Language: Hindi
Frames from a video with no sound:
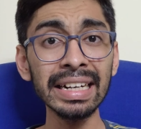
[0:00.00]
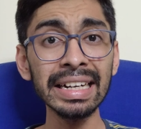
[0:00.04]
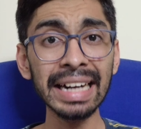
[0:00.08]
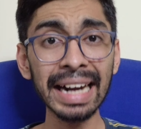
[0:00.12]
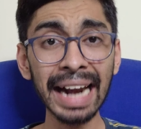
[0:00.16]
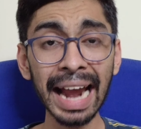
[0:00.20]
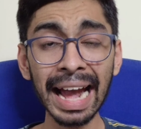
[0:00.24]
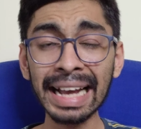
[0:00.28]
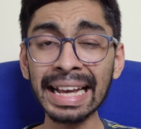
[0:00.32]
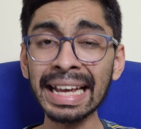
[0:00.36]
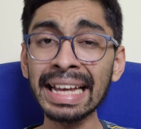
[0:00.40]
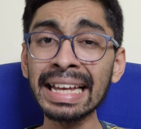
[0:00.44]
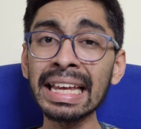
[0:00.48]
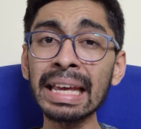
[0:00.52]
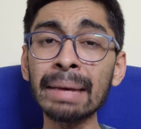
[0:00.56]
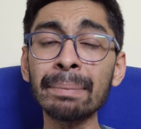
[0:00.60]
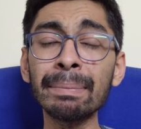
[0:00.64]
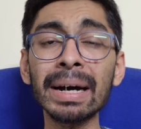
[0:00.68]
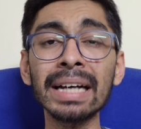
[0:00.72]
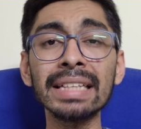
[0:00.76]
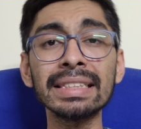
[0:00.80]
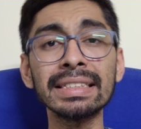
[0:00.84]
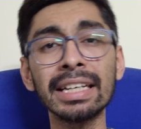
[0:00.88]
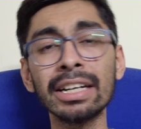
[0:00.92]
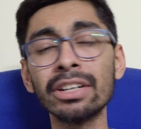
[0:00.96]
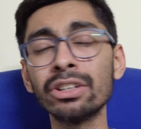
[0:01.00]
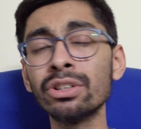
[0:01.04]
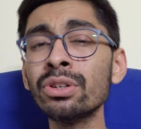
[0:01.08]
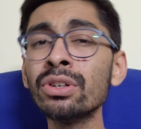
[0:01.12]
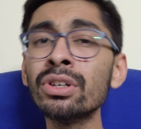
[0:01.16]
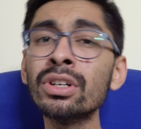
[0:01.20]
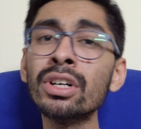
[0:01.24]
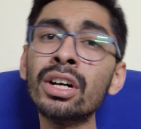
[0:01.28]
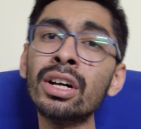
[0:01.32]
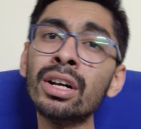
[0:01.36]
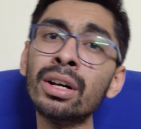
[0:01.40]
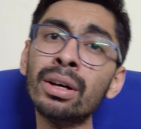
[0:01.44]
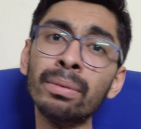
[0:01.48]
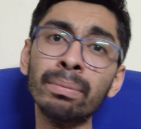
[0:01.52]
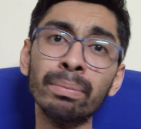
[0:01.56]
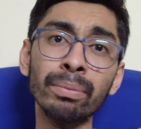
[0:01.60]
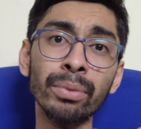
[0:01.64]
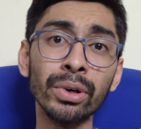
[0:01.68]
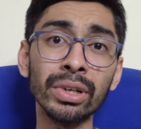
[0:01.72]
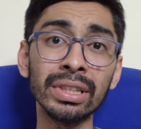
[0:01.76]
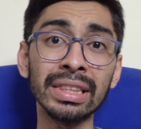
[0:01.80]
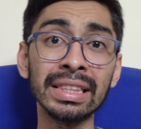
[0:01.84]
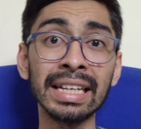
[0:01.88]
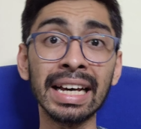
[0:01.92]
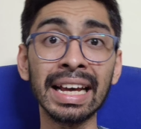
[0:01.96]
ट्रैकिंग की बात करूं
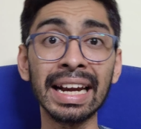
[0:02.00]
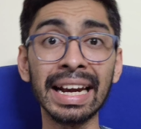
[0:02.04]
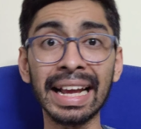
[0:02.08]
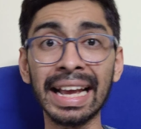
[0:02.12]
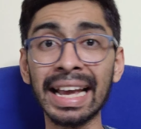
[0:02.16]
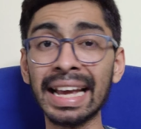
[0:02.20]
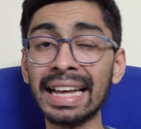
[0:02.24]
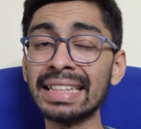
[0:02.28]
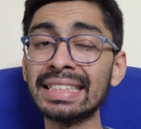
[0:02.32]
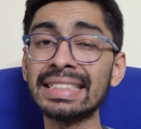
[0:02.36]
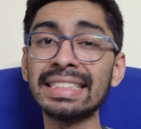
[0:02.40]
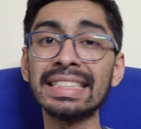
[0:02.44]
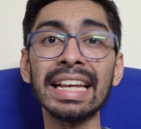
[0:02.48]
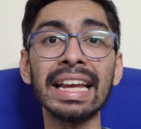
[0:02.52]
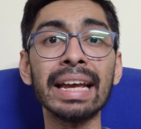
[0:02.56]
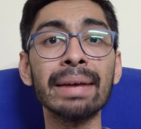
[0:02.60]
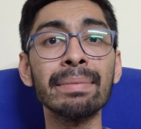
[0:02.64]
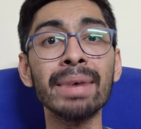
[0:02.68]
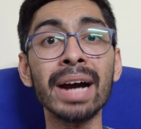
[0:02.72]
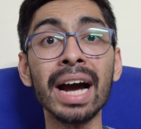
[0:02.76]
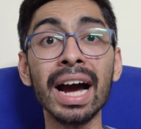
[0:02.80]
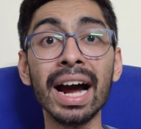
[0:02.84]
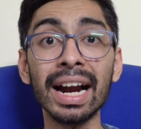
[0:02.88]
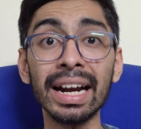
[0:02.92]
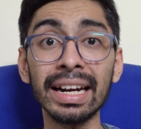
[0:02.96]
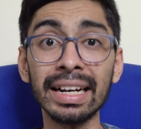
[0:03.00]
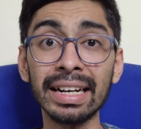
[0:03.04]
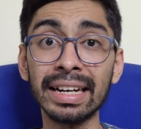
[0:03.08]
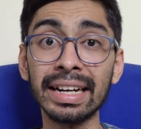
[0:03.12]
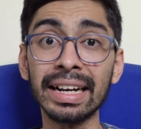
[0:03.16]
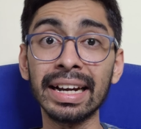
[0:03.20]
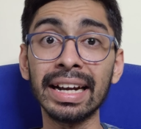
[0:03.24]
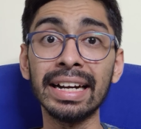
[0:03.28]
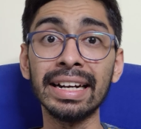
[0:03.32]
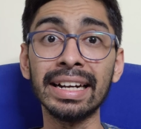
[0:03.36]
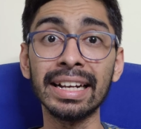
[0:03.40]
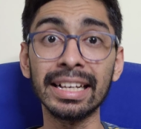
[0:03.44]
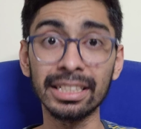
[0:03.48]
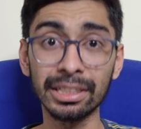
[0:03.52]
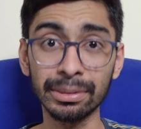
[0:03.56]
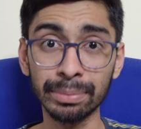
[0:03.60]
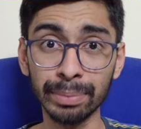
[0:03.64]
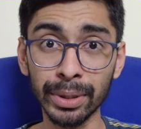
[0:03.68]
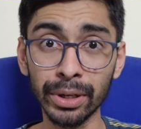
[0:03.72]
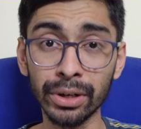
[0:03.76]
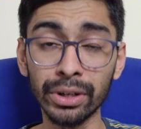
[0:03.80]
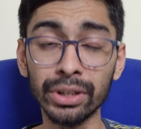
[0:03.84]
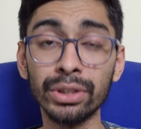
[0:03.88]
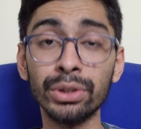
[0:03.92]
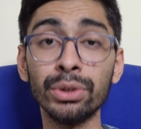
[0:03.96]
बोथ आर अगेन सेम हार्ट रेट एस
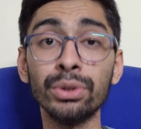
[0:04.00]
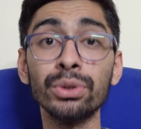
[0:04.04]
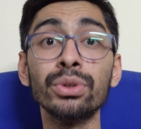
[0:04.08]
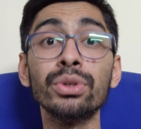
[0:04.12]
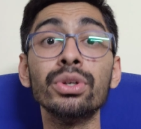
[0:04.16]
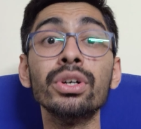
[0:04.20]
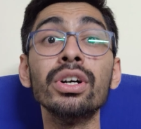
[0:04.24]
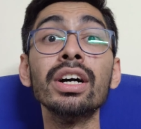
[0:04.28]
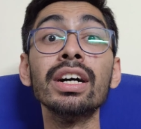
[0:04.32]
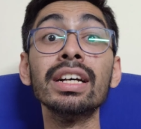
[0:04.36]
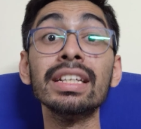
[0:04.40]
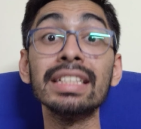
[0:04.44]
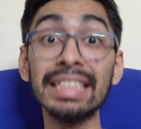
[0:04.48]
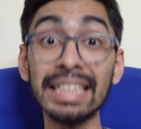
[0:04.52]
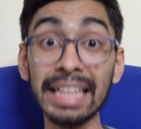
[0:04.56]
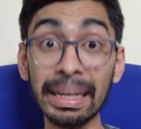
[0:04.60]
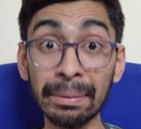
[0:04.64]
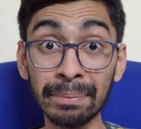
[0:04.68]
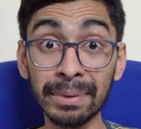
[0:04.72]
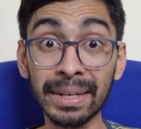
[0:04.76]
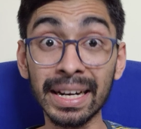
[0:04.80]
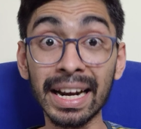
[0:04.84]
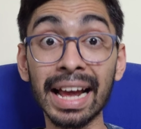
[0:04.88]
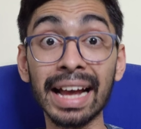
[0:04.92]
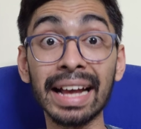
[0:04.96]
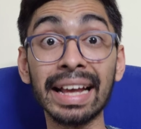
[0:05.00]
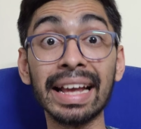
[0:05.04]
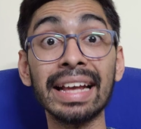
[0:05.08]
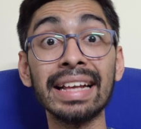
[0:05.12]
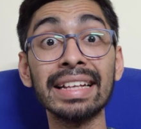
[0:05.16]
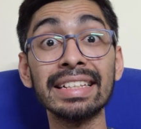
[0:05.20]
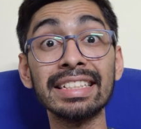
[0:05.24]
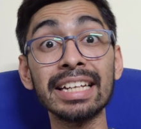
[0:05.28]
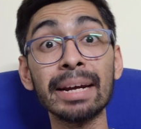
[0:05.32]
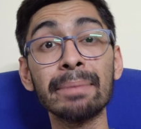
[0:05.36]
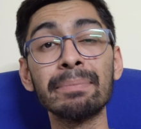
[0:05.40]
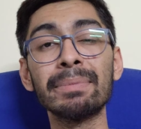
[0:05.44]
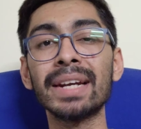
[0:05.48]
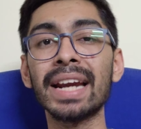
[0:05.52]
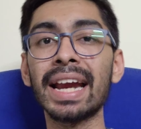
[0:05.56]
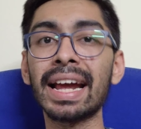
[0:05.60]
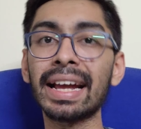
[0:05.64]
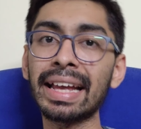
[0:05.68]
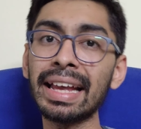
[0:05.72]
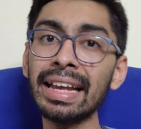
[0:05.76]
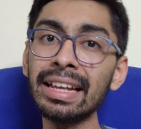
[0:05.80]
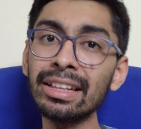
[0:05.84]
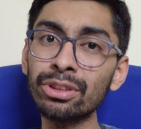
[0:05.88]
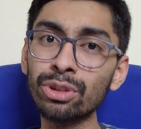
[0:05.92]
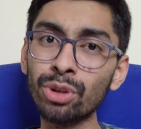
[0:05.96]
पी टू स्लीप ट्रैकिंग स्टेप
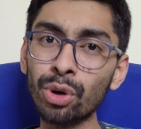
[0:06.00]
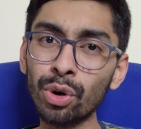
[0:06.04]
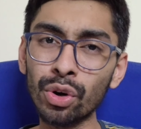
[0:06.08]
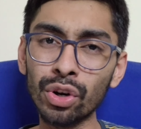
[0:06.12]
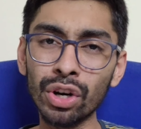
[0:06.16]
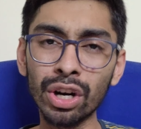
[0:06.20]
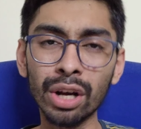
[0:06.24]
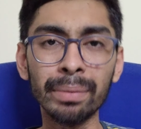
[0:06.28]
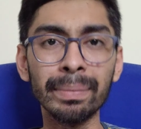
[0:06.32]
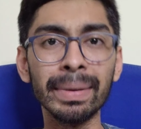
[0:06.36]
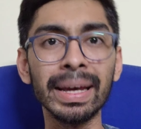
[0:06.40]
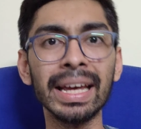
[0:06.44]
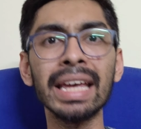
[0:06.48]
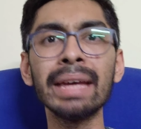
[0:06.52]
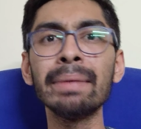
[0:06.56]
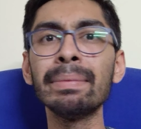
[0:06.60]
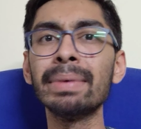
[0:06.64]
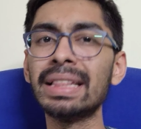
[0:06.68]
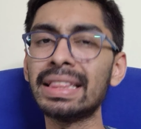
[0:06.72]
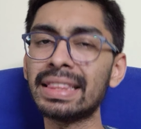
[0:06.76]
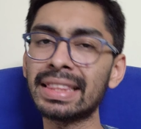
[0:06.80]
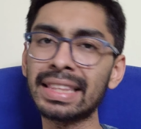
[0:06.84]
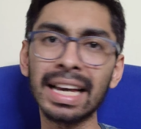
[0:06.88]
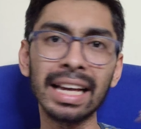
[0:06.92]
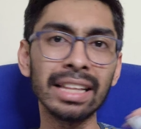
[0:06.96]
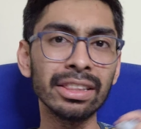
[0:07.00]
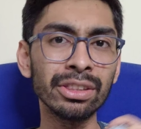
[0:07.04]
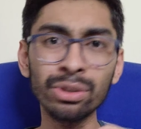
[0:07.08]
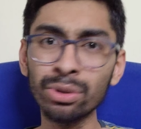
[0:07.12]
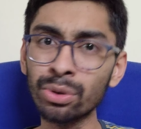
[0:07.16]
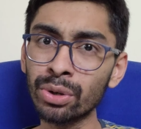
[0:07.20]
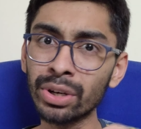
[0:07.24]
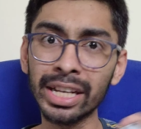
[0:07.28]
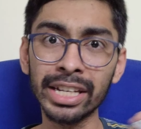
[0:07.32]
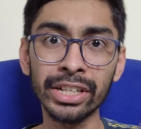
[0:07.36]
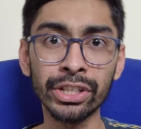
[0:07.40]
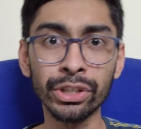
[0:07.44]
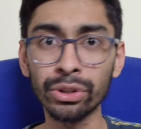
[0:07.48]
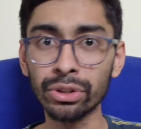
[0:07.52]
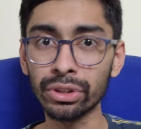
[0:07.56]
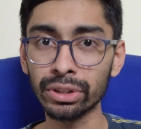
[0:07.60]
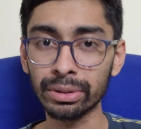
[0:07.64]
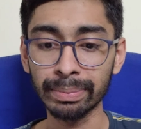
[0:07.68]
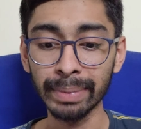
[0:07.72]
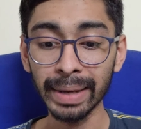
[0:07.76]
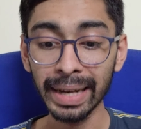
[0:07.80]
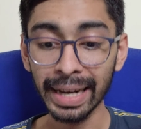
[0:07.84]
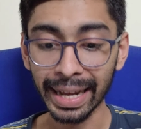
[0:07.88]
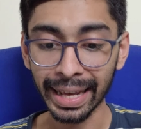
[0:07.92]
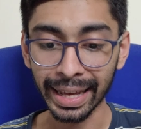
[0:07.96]
ट्रैकिंग दोनों में ही मिलता है तो कोई इश्यूज
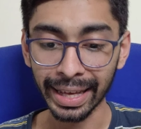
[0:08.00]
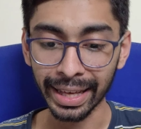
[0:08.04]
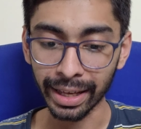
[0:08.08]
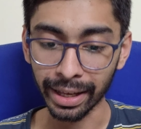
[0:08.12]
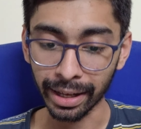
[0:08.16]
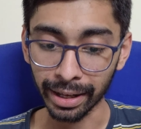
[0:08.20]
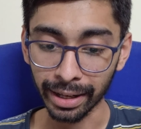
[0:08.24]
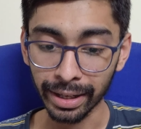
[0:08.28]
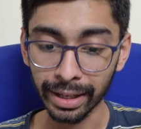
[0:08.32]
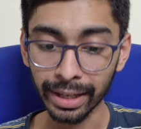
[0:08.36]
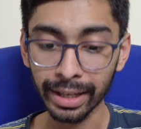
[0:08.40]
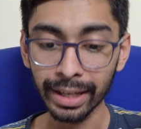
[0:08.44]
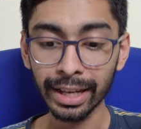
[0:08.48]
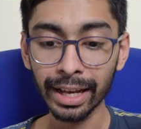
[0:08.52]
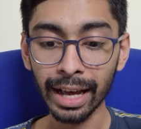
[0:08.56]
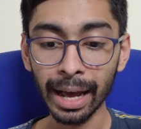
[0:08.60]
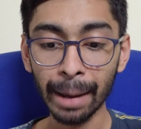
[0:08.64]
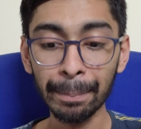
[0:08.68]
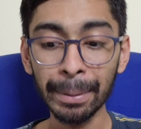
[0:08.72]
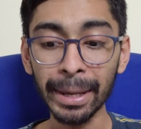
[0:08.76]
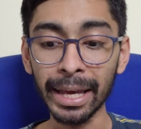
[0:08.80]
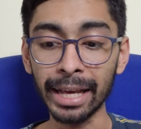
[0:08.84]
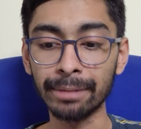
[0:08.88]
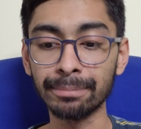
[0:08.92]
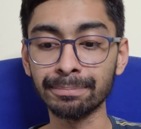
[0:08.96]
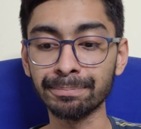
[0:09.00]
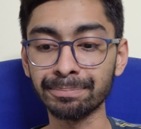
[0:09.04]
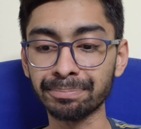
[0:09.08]
में नहीं है अभी